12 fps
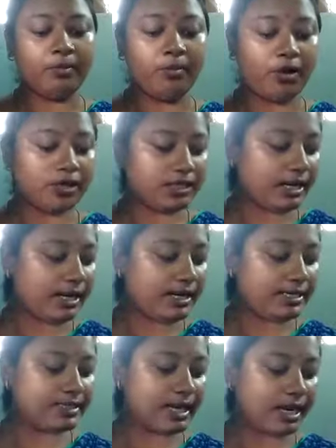
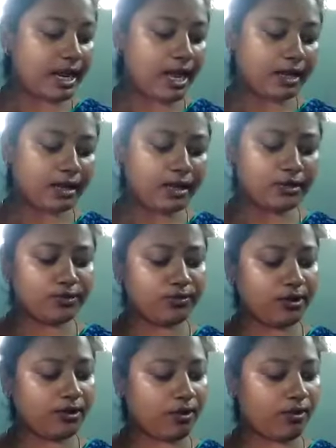বর্ষাকালে সারা আকাশ
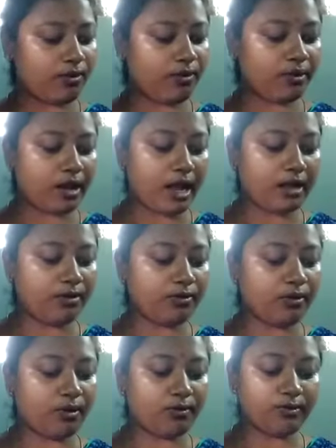জুড়ে কখনো কালো
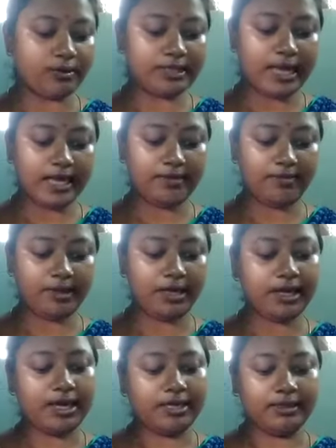কখনো ছাই
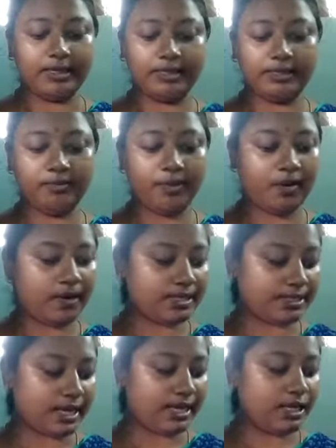মেঘ দেখতে পাওয়া
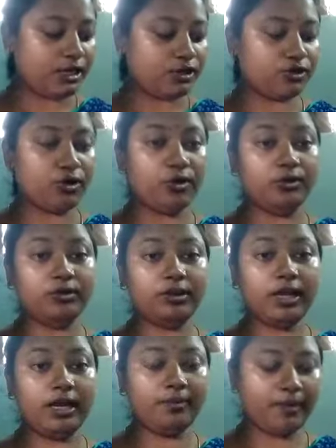যায়
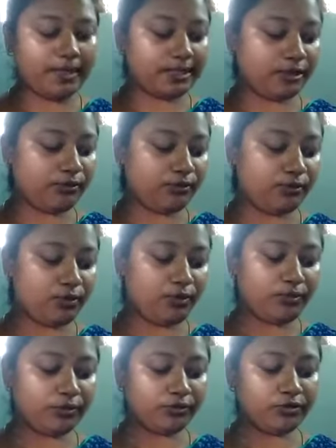শরৎকালে পেঁজা
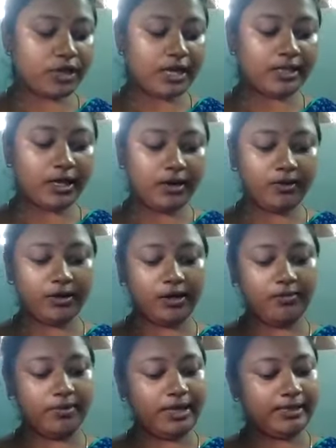তুলোর মতো সাদা
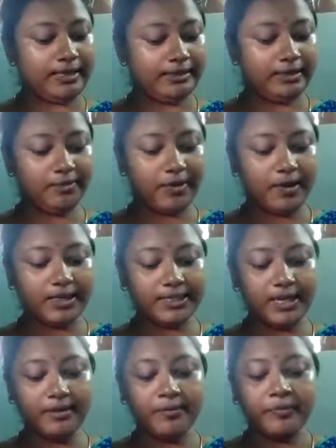রঙের মেঘ দেখতে পাওয়া
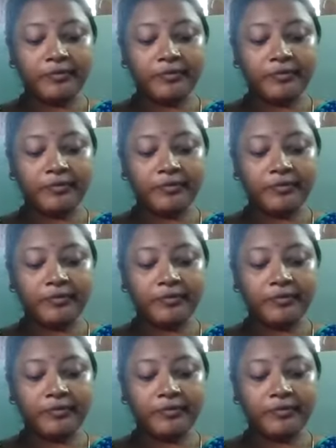যায়